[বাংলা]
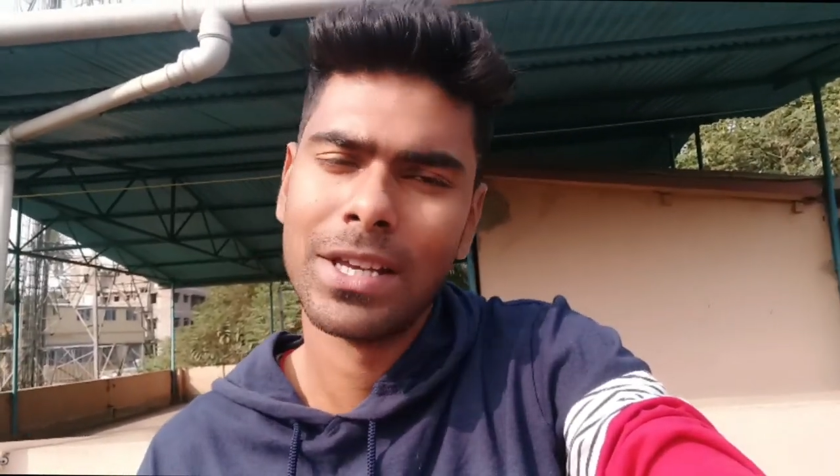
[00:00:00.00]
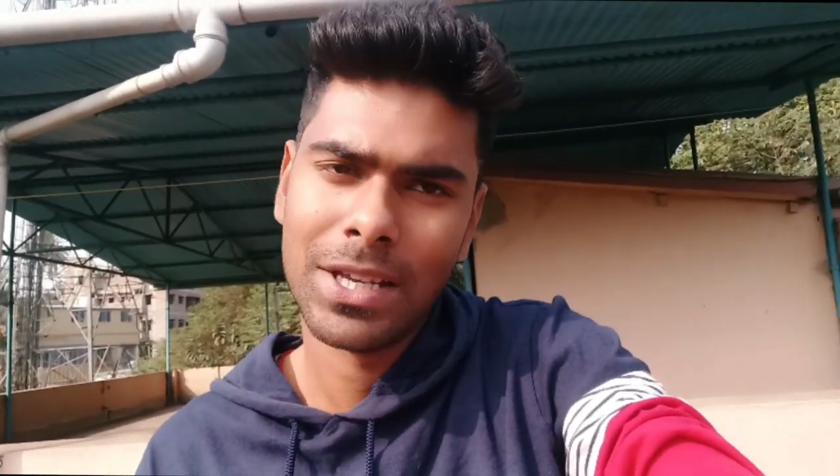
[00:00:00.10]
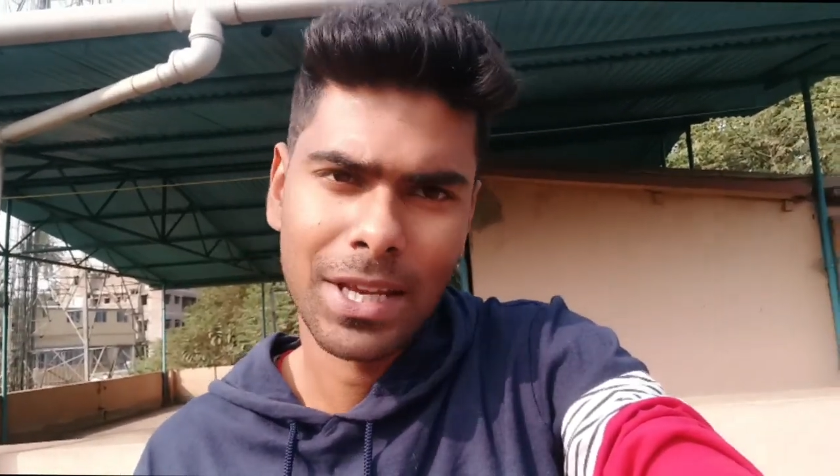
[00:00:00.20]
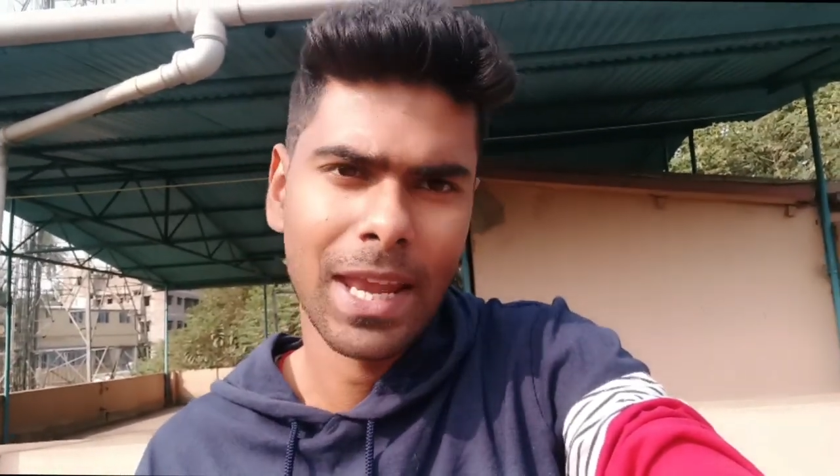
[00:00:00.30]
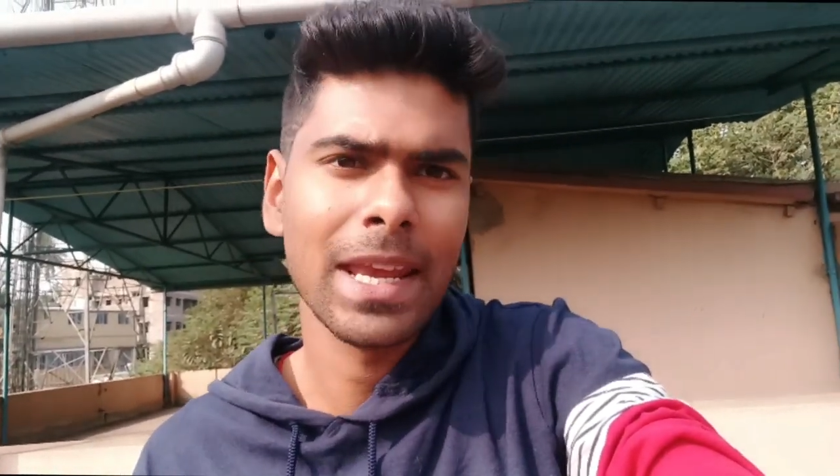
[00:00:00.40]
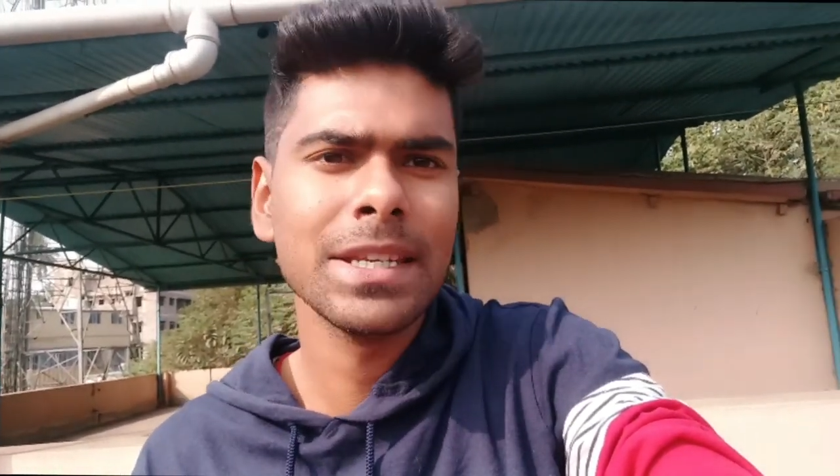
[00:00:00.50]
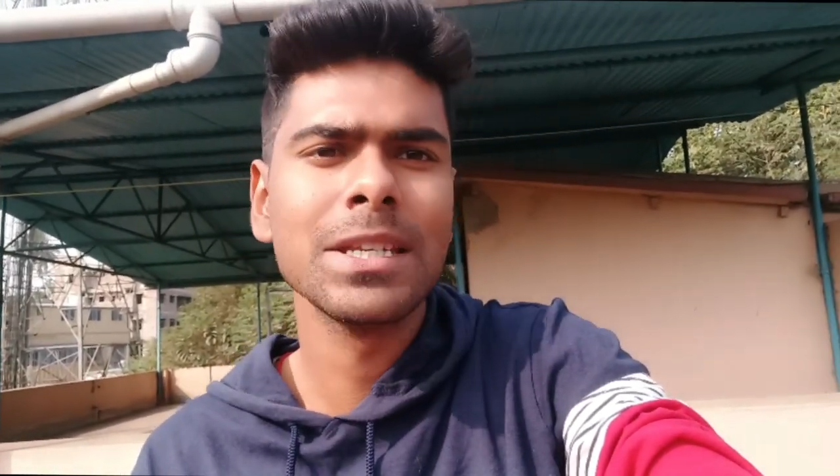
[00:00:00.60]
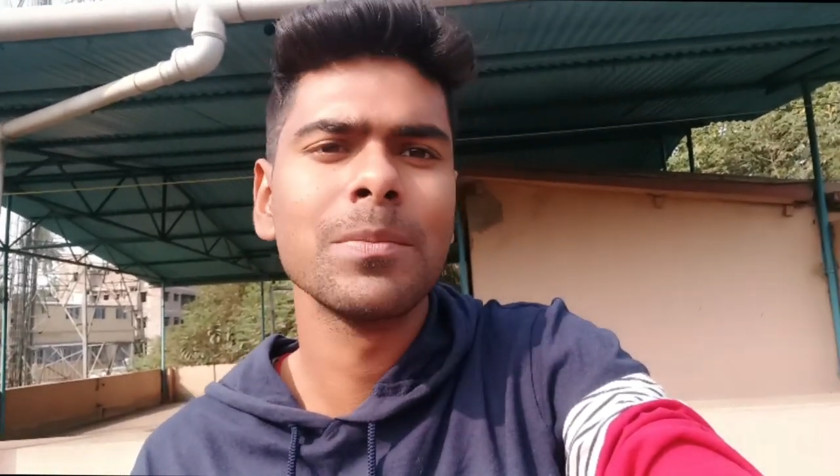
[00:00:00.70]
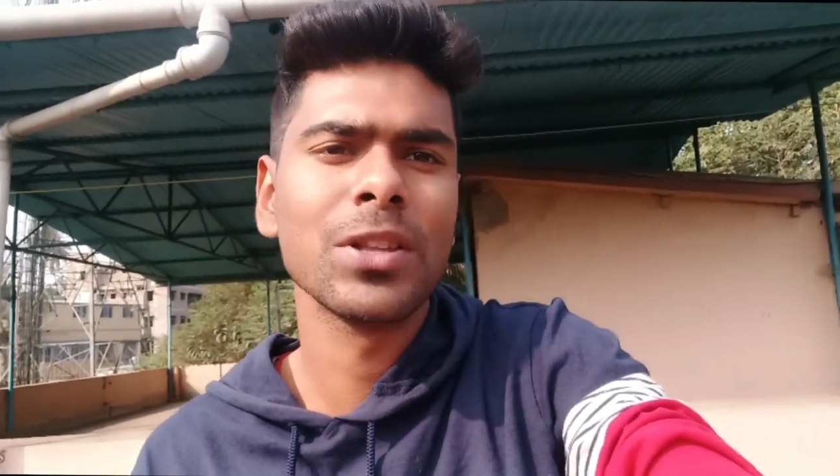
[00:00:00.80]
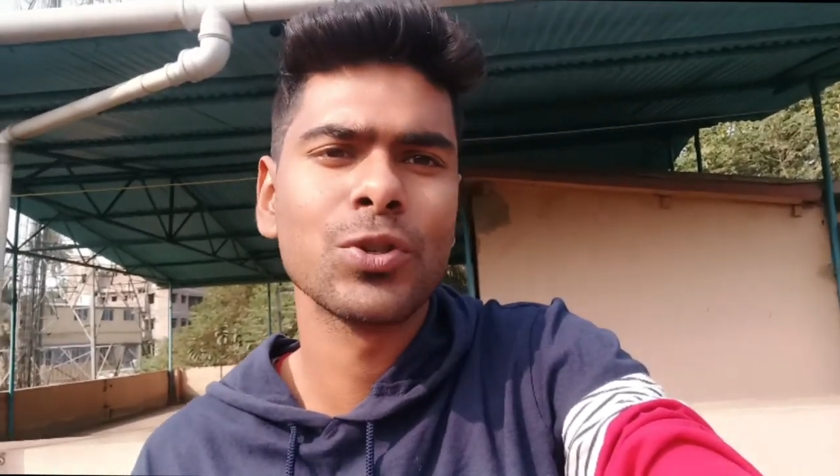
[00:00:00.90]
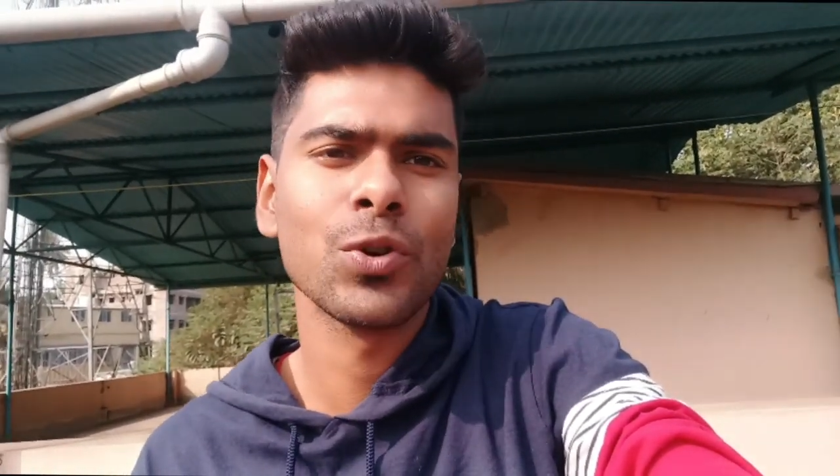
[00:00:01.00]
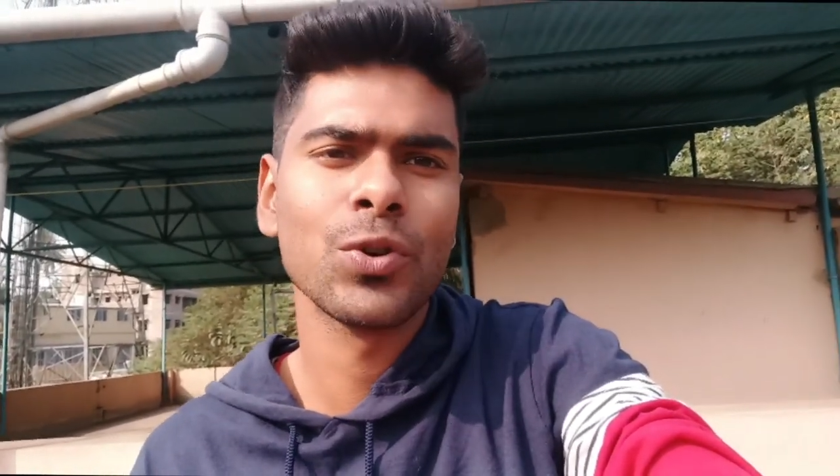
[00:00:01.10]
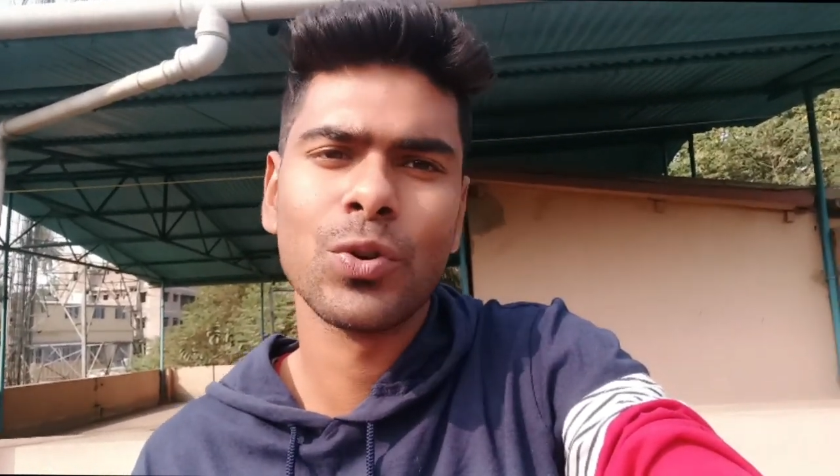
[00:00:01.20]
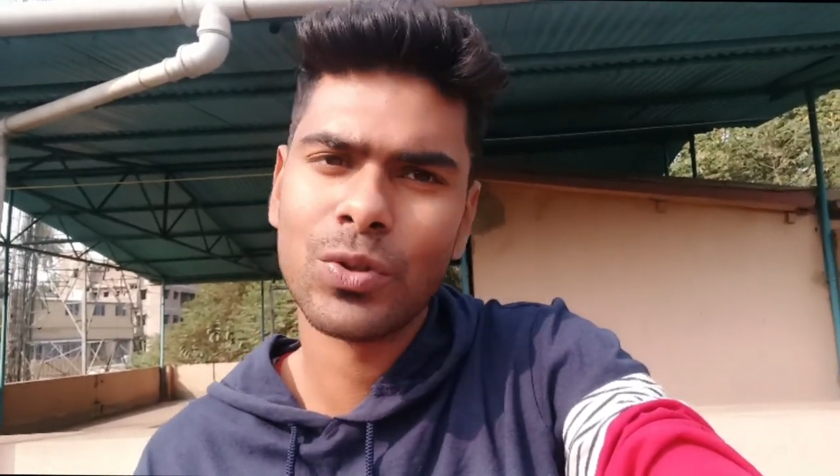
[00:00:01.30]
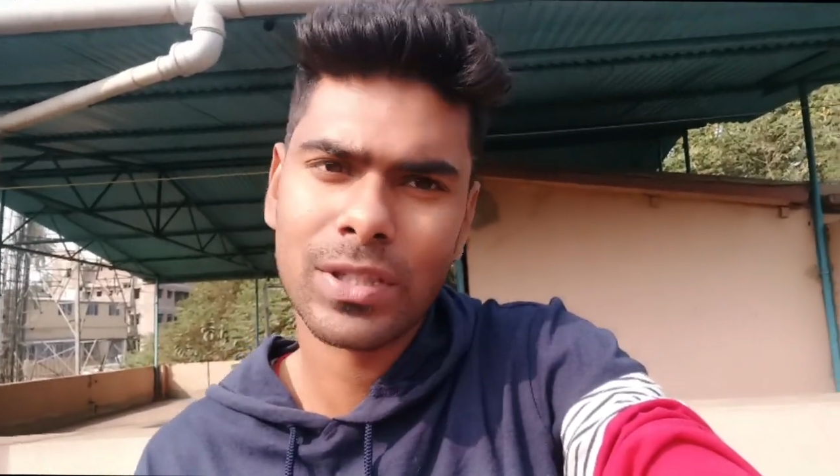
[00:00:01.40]
এই টিমের জন্য
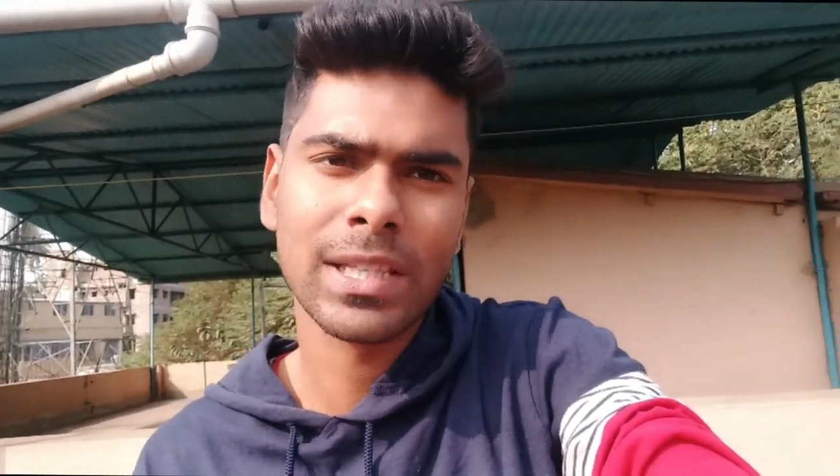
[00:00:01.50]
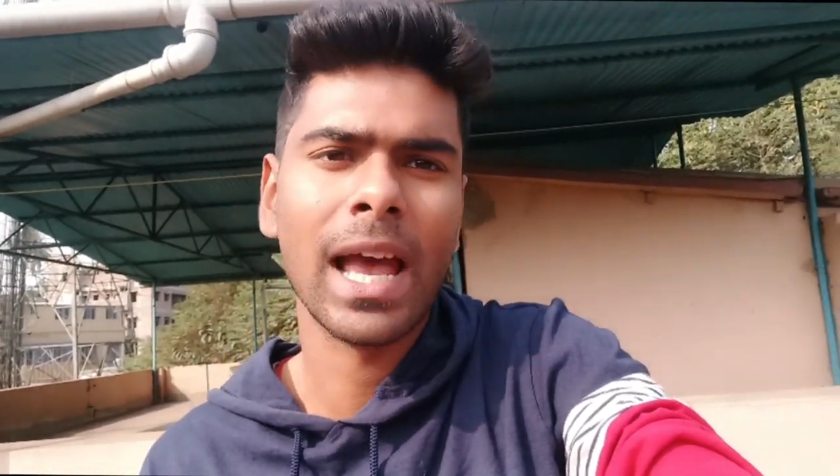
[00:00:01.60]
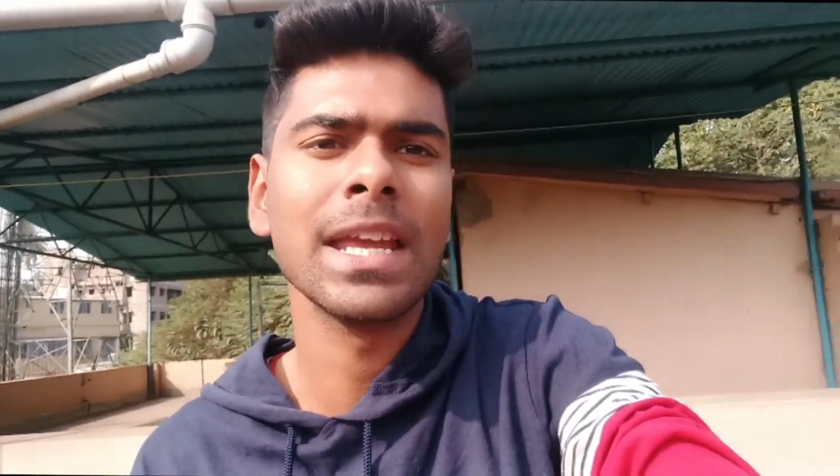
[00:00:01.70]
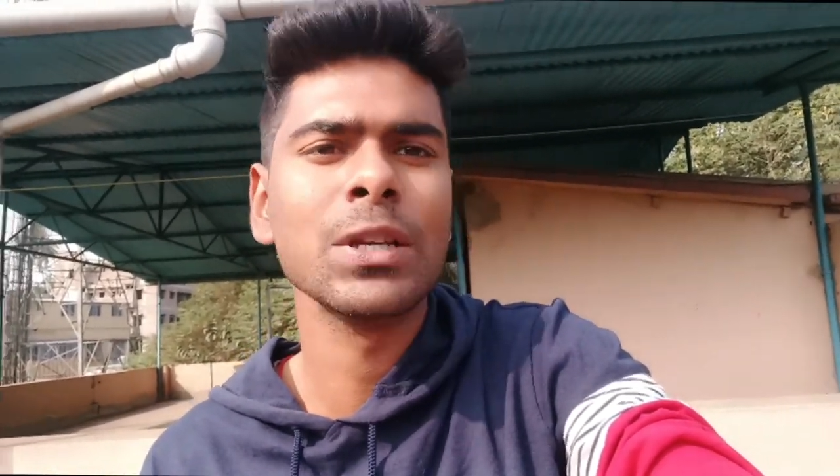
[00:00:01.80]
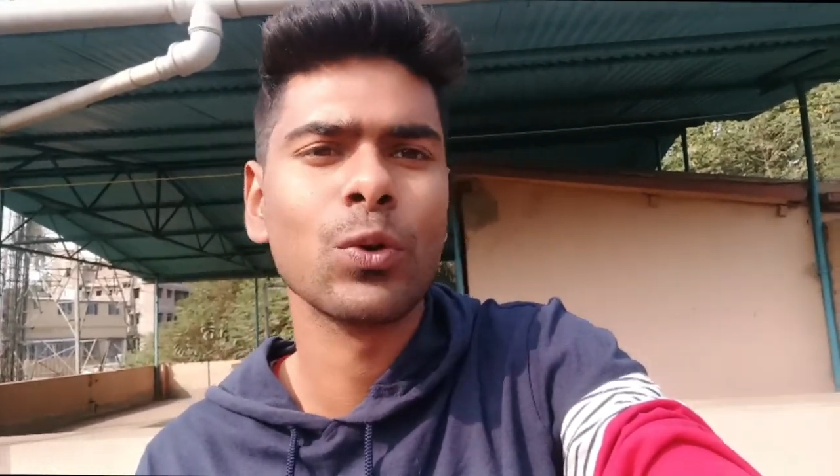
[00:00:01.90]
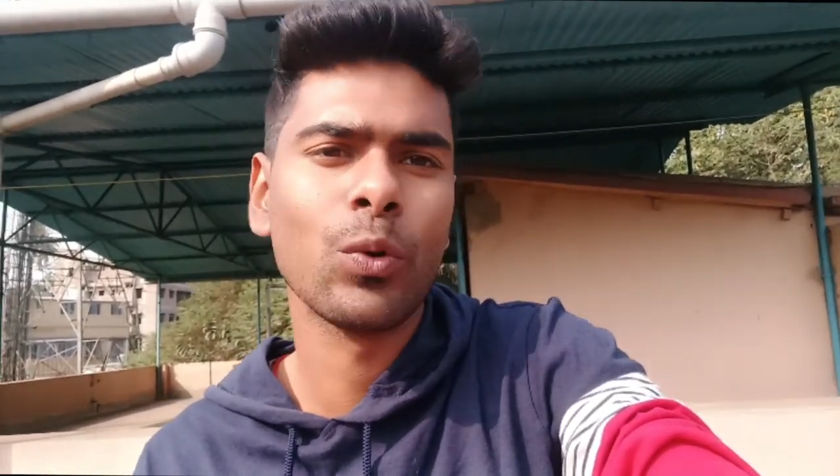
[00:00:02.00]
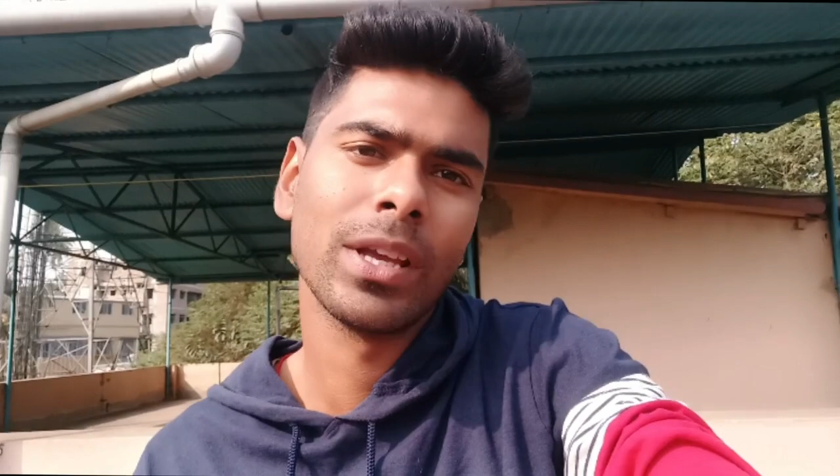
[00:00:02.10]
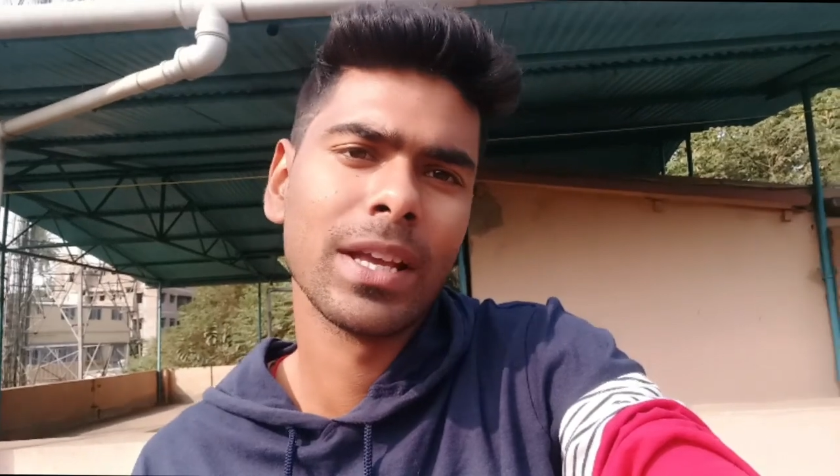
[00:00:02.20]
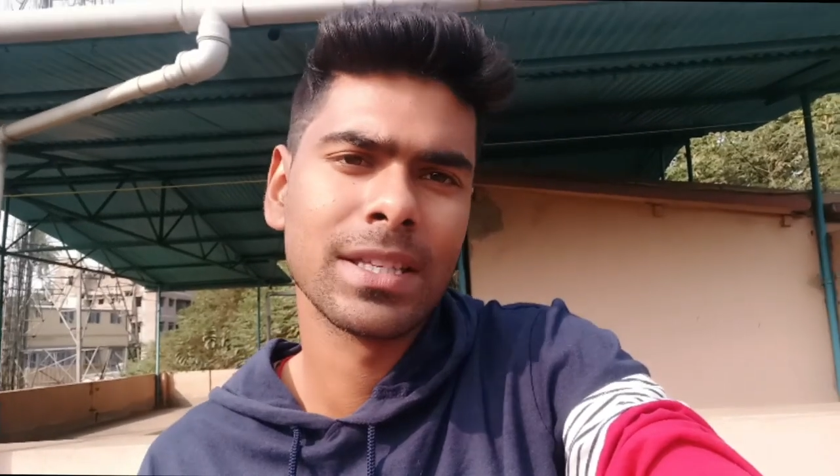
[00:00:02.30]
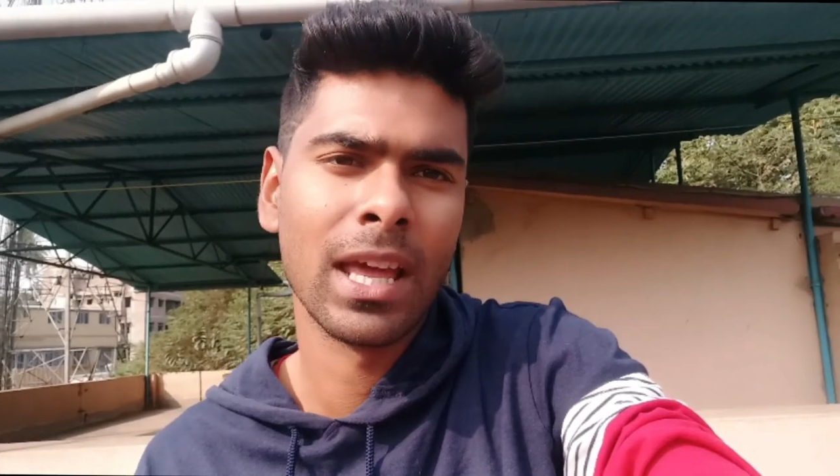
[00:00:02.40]
সাইন করিয়েছেন